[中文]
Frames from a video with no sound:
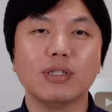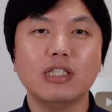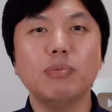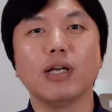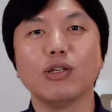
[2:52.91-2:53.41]

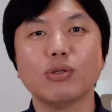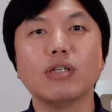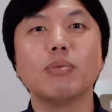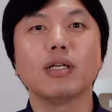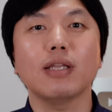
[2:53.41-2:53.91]
基本上就是
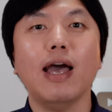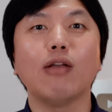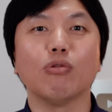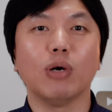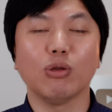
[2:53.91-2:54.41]
这么一个态
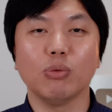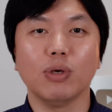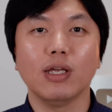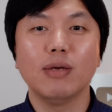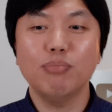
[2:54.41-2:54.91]
度嘛，对不
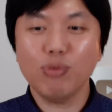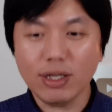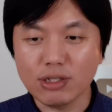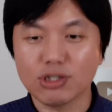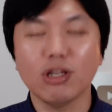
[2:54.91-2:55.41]
对？不
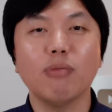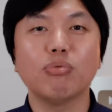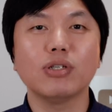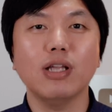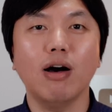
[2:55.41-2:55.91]
管你知道
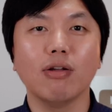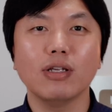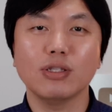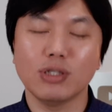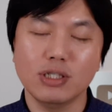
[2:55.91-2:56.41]
不知道，
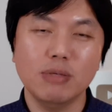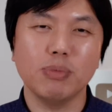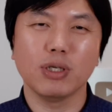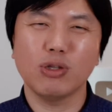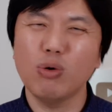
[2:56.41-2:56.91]
那习近
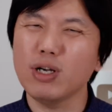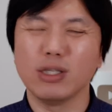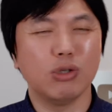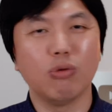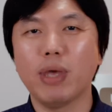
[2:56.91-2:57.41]
平都
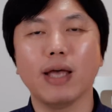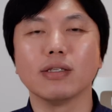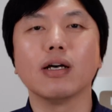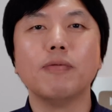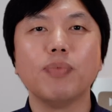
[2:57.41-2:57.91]
很丢面
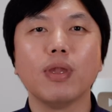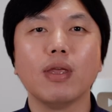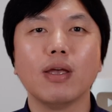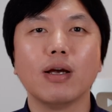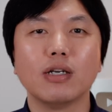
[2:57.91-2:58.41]
子，
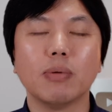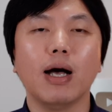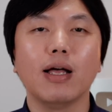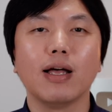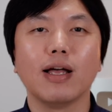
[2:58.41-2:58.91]
是吧？